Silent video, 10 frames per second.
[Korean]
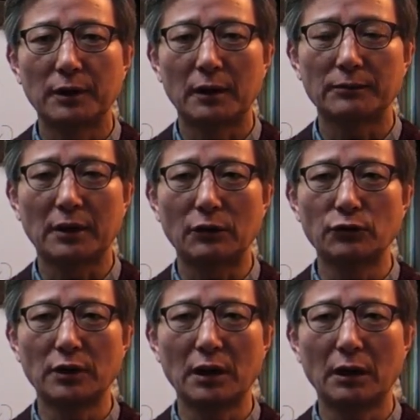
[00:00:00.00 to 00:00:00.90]
그럼
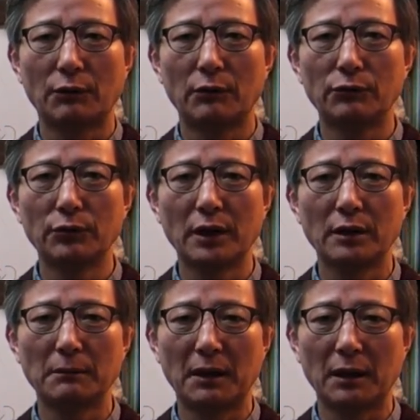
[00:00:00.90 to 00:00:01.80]
사주에 원국에
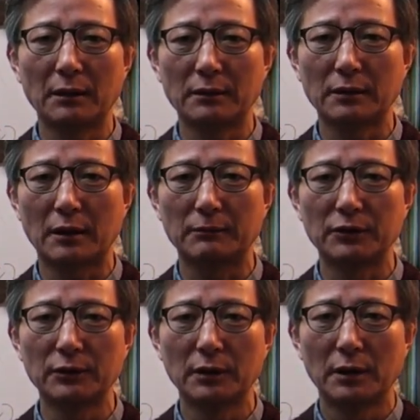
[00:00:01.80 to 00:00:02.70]
역마가 있는
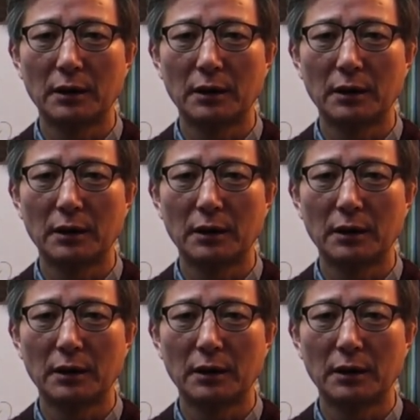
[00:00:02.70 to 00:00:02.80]
사람은